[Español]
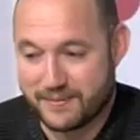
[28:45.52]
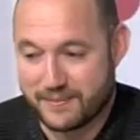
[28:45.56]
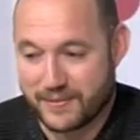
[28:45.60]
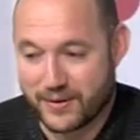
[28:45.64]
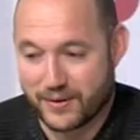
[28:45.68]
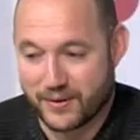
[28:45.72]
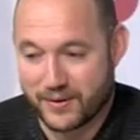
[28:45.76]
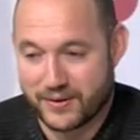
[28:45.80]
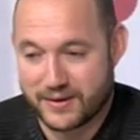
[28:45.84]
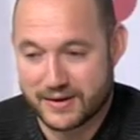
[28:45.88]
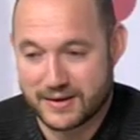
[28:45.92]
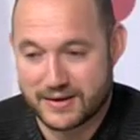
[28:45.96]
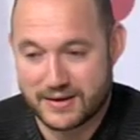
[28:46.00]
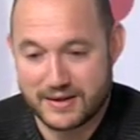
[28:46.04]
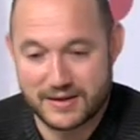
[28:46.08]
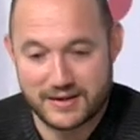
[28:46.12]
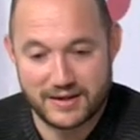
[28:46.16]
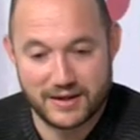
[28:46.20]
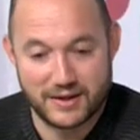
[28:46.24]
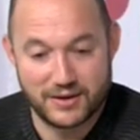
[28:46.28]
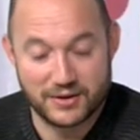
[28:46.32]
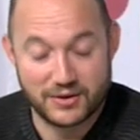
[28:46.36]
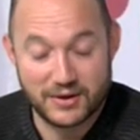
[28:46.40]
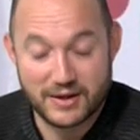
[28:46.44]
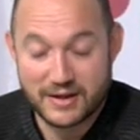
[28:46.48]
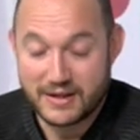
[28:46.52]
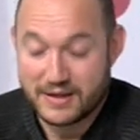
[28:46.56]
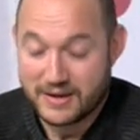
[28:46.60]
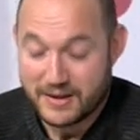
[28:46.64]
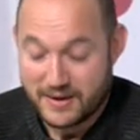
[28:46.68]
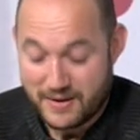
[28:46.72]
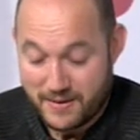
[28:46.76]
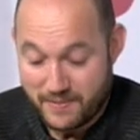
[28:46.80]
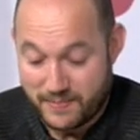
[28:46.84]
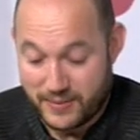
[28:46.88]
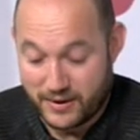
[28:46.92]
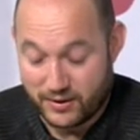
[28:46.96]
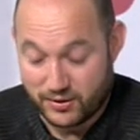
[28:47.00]
baloncestístico.
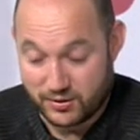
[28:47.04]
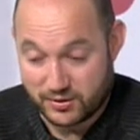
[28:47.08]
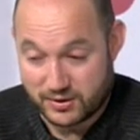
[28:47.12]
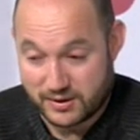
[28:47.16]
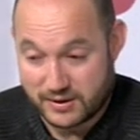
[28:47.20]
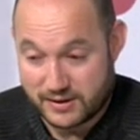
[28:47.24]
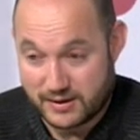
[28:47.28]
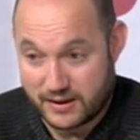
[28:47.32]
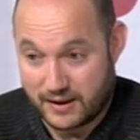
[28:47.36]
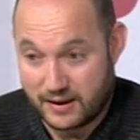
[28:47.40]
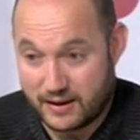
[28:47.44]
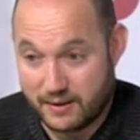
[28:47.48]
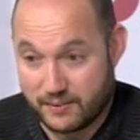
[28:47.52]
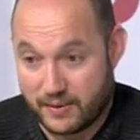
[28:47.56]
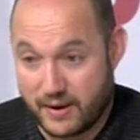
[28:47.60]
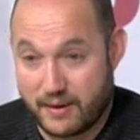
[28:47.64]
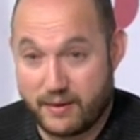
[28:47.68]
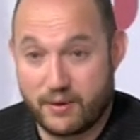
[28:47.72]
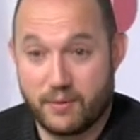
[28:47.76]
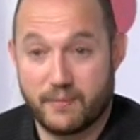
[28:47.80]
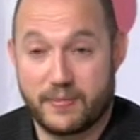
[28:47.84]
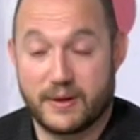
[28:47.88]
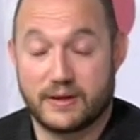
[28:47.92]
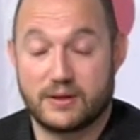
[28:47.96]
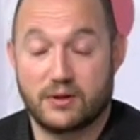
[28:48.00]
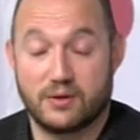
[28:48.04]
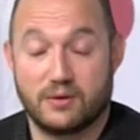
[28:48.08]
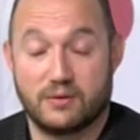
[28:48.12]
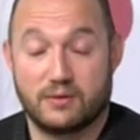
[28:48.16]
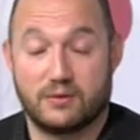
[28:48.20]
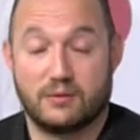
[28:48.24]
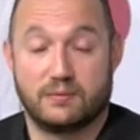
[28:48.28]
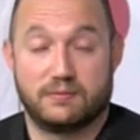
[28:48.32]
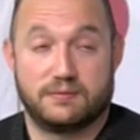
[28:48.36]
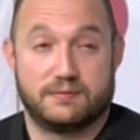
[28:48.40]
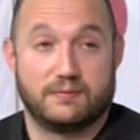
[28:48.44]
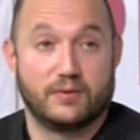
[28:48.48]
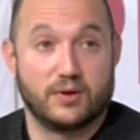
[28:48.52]
Pero sí, era un
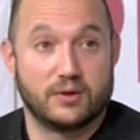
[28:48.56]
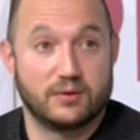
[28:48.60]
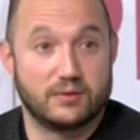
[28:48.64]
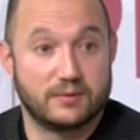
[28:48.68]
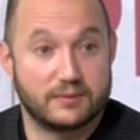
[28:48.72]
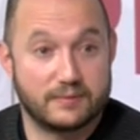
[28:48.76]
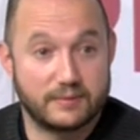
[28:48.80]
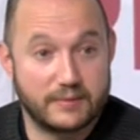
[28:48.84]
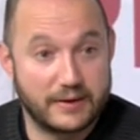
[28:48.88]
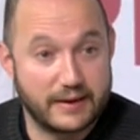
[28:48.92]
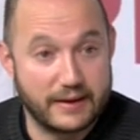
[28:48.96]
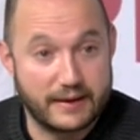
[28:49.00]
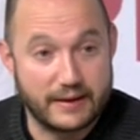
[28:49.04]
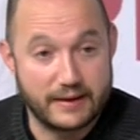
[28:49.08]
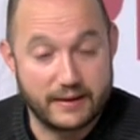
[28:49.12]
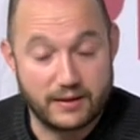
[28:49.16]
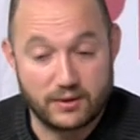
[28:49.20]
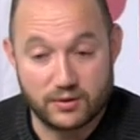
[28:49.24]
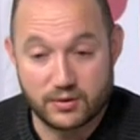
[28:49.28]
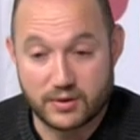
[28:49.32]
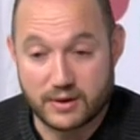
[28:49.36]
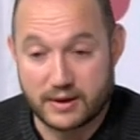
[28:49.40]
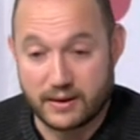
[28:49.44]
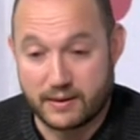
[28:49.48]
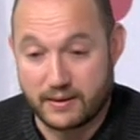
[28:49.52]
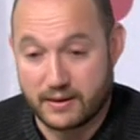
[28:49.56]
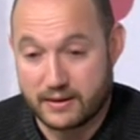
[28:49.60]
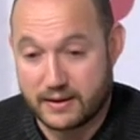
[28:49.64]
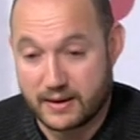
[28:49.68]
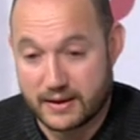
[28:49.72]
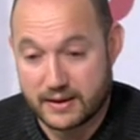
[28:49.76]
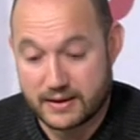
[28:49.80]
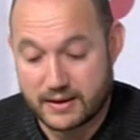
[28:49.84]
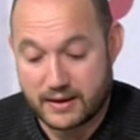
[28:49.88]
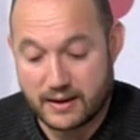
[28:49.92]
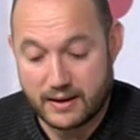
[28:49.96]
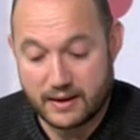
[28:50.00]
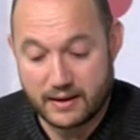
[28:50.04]
partido bueno eh, de los que
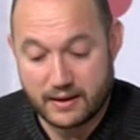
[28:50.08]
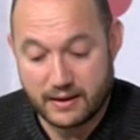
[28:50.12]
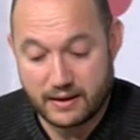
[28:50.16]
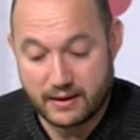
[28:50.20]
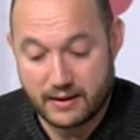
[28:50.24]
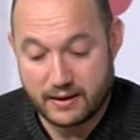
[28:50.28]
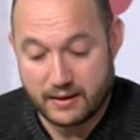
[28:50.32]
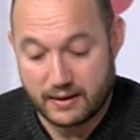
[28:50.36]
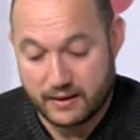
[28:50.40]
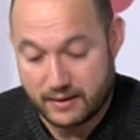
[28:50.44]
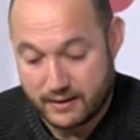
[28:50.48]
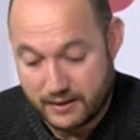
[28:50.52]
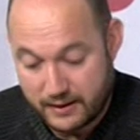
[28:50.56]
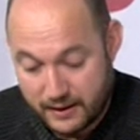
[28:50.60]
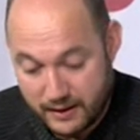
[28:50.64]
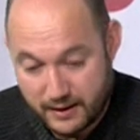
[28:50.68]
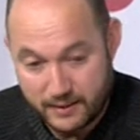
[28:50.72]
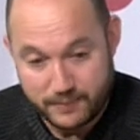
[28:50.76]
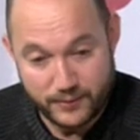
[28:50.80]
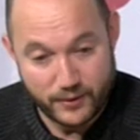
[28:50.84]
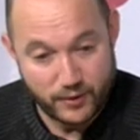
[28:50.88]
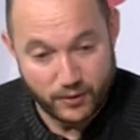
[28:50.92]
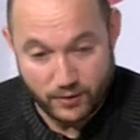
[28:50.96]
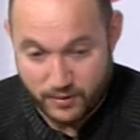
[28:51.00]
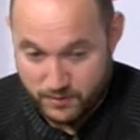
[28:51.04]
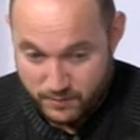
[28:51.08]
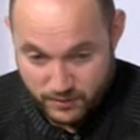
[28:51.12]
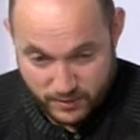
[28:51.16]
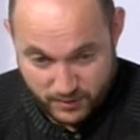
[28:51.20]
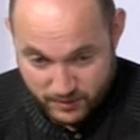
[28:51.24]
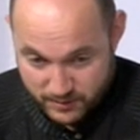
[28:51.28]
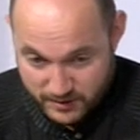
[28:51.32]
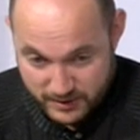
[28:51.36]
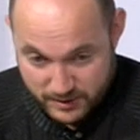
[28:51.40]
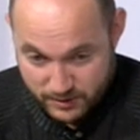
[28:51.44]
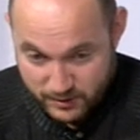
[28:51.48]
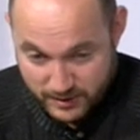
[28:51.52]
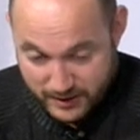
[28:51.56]
tienes que ir, pero como
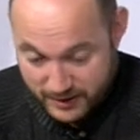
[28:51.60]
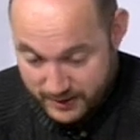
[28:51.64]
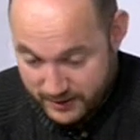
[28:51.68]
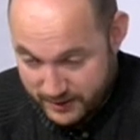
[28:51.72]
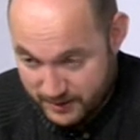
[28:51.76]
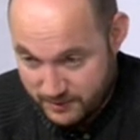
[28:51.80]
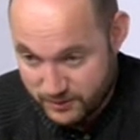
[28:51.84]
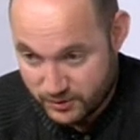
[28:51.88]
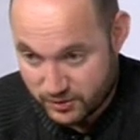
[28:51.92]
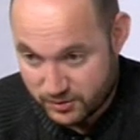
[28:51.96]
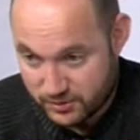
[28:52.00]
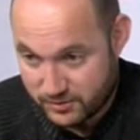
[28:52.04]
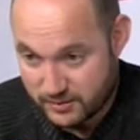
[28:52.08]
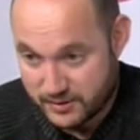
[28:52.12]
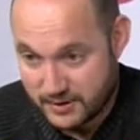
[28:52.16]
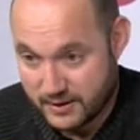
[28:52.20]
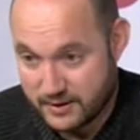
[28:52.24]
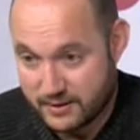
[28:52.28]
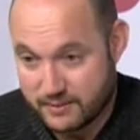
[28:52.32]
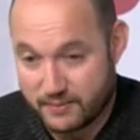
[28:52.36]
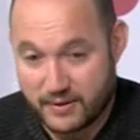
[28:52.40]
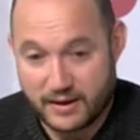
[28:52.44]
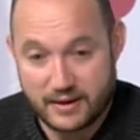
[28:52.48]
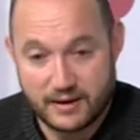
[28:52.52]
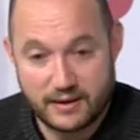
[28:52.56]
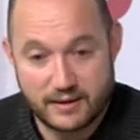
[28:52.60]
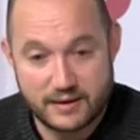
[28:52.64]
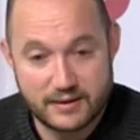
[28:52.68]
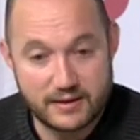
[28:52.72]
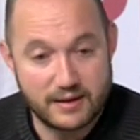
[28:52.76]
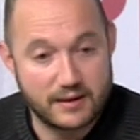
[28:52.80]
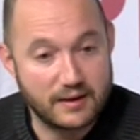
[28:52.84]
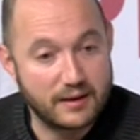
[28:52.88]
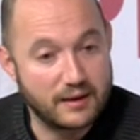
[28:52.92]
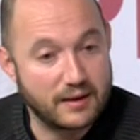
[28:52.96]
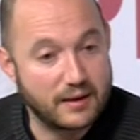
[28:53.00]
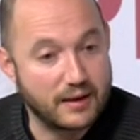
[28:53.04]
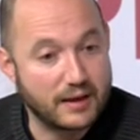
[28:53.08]
lo, es lo que decimos, eh, ¿vale? Es
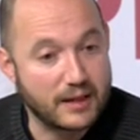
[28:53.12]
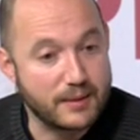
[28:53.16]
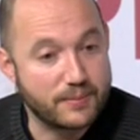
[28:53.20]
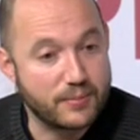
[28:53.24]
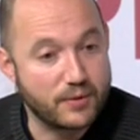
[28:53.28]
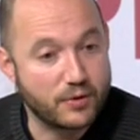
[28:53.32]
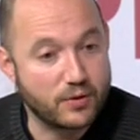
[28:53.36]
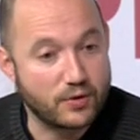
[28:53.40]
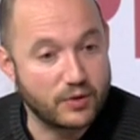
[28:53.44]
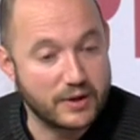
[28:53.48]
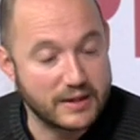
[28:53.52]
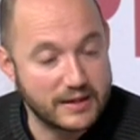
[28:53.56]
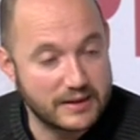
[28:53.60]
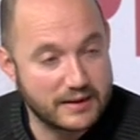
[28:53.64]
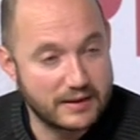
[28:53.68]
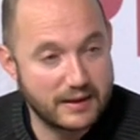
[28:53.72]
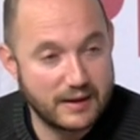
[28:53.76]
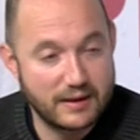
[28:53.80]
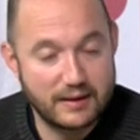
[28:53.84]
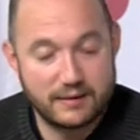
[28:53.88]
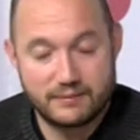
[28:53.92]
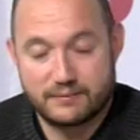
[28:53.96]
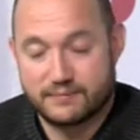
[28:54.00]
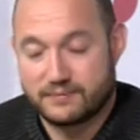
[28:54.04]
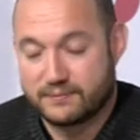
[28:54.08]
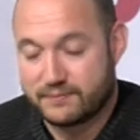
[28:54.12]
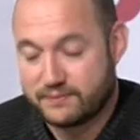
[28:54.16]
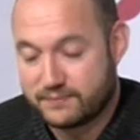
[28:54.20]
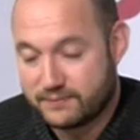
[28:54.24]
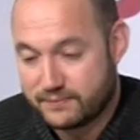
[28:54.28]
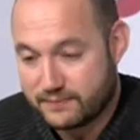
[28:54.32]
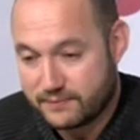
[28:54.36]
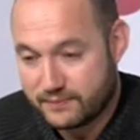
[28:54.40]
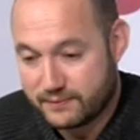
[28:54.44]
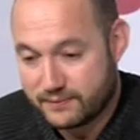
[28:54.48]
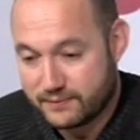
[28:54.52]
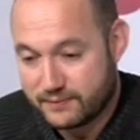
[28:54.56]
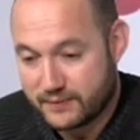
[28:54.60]
el equipo colista
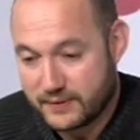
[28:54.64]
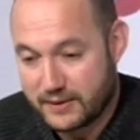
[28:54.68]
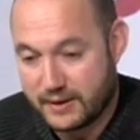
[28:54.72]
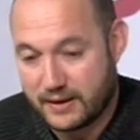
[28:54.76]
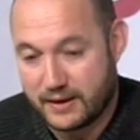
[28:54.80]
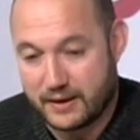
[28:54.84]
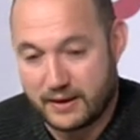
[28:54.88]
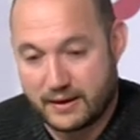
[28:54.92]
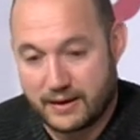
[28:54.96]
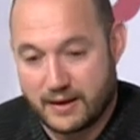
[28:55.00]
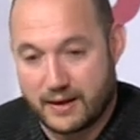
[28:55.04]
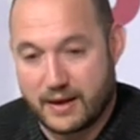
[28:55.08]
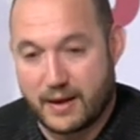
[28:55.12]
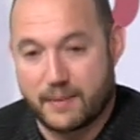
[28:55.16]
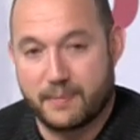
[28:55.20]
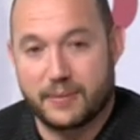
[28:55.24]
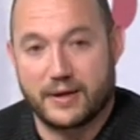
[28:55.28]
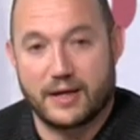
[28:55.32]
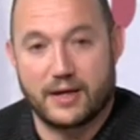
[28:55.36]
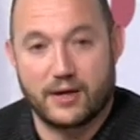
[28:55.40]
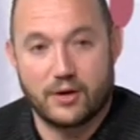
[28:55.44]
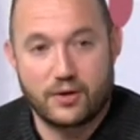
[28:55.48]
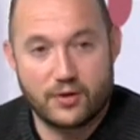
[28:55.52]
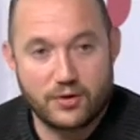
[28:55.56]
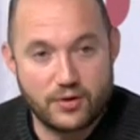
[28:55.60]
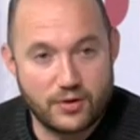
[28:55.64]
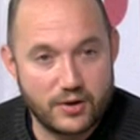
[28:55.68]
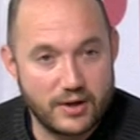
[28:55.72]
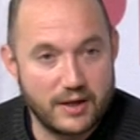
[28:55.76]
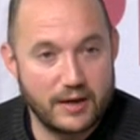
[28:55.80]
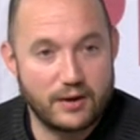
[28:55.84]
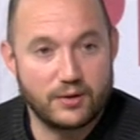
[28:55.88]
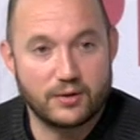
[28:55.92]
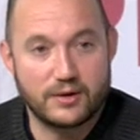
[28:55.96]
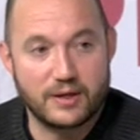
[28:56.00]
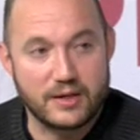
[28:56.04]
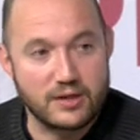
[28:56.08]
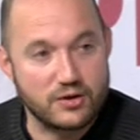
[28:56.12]
y que a priori
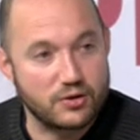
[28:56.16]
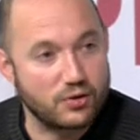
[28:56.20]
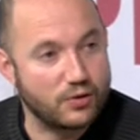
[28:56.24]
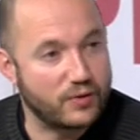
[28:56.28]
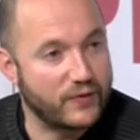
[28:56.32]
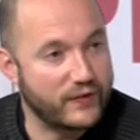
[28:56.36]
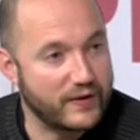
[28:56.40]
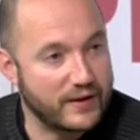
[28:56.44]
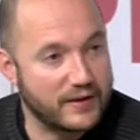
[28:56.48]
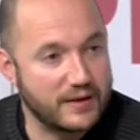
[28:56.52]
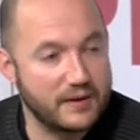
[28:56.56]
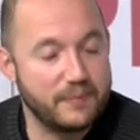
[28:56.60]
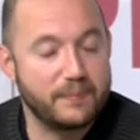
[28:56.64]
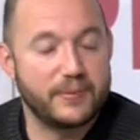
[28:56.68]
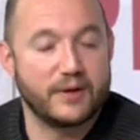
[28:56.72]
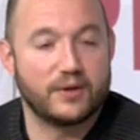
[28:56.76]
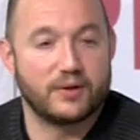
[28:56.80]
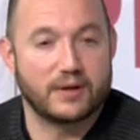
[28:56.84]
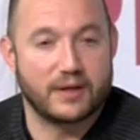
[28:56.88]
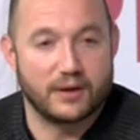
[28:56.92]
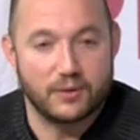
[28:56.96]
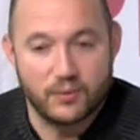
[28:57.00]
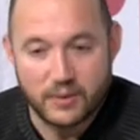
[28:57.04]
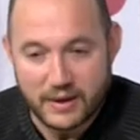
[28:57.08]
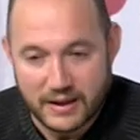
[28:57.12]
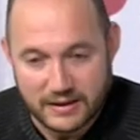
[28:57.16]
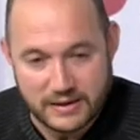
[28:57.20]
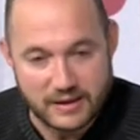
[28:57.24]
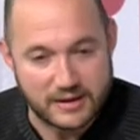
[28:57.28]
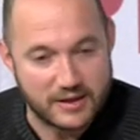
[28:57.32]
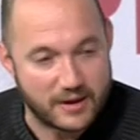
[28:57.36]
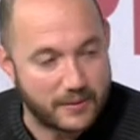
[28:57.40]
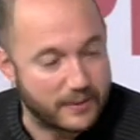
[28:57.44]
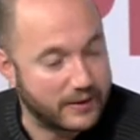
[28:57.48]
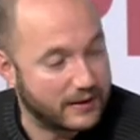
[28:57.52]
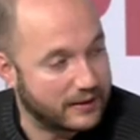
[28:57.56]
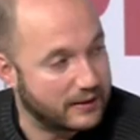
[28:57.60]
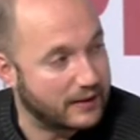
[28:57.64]
lo tienes todo fácil, pero que nunca se
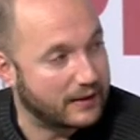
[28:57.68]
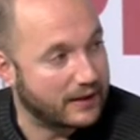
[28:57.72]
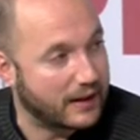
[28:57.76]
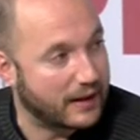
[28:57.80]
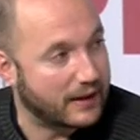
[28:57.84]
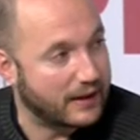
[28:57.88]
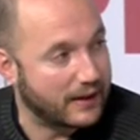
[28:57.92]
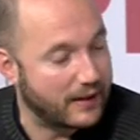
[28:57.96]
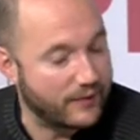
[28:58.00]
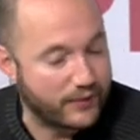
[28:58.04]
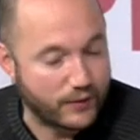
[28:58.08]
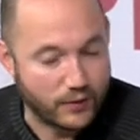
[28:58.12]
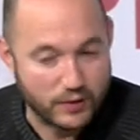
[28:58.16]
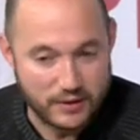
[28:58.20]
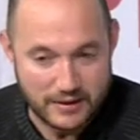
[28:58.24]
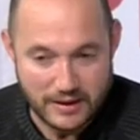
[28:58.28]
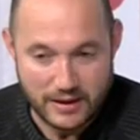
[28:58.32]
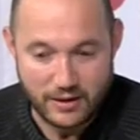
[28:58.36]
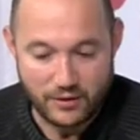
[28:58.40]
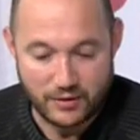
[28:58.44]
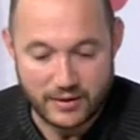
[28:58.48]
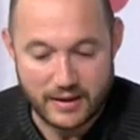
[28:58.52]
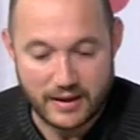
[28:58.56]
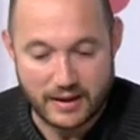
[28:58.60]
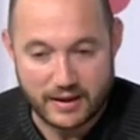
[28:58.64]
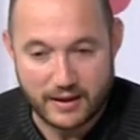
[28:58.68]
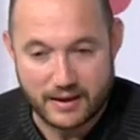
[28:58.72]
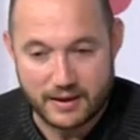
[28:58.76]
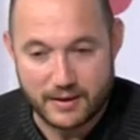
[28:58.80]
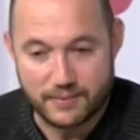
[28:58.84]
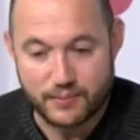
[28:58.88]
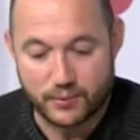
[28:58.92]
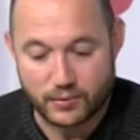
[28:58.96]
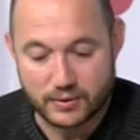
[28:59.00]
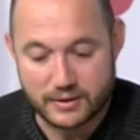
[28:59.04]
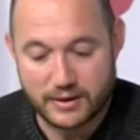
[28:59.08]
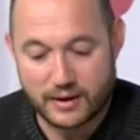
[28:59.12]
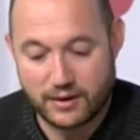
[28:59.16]
sabe. Y hay que afrontarlo, y hay que
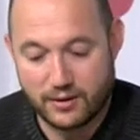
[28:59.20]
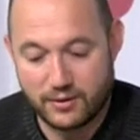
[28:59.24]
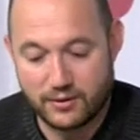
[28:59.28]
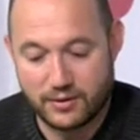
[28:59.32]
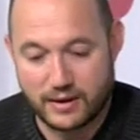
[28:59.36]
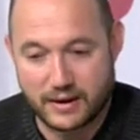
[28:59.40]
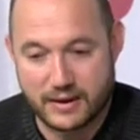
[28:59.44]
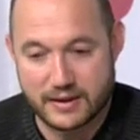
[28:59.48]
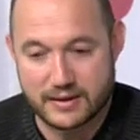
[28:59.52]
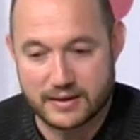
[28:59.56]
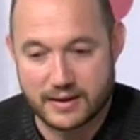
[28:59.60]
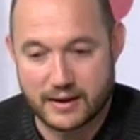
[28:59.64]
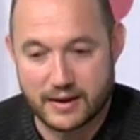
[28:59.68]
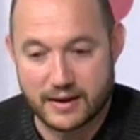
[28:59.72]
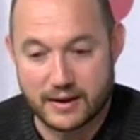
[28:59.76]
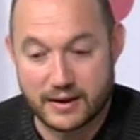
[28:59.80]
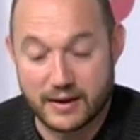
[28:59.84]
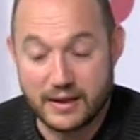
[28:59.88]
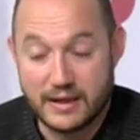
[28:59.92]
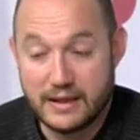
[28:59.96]
disputarlo, y hay que estar ahí.